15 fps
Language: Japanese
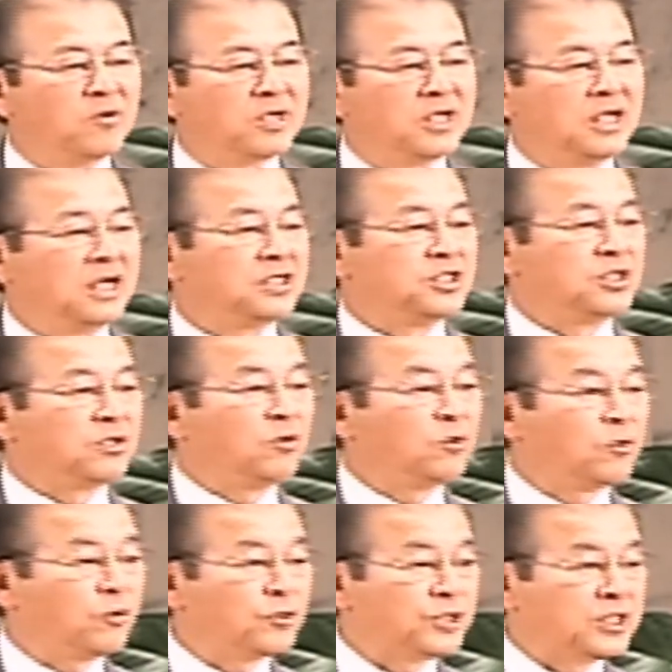大きな事故を
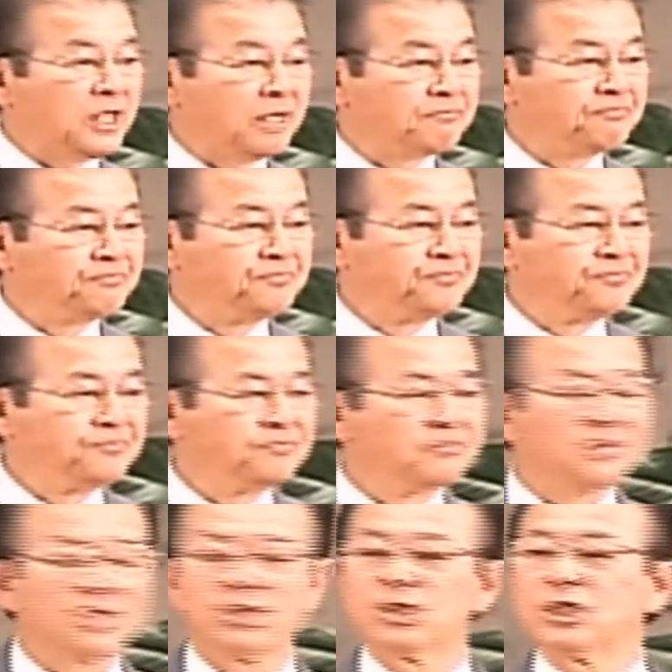起こした。
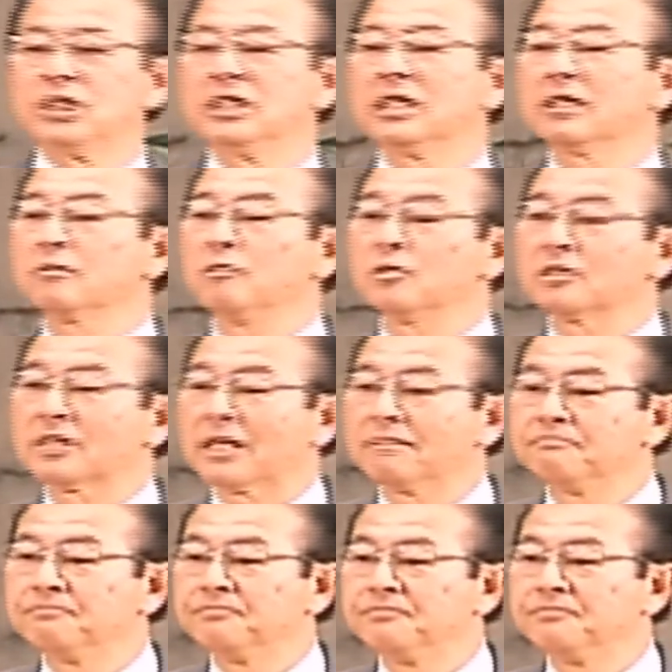死んだと思った。